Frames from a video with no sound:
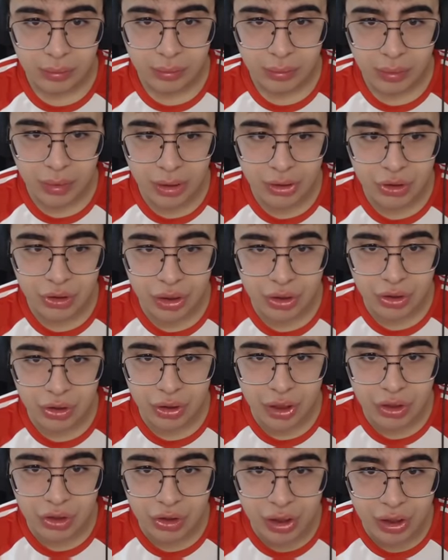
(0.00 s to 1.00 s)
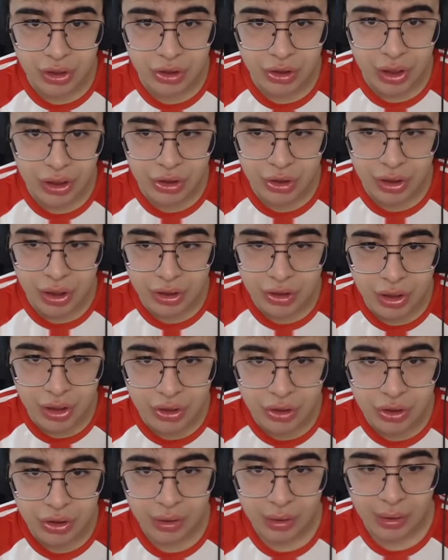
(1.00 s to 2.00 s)
Kaç kaç kaç kaç kaç kaç
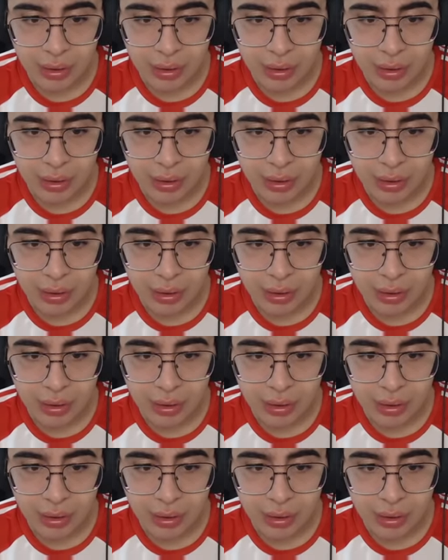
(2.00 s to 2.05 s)
kaç.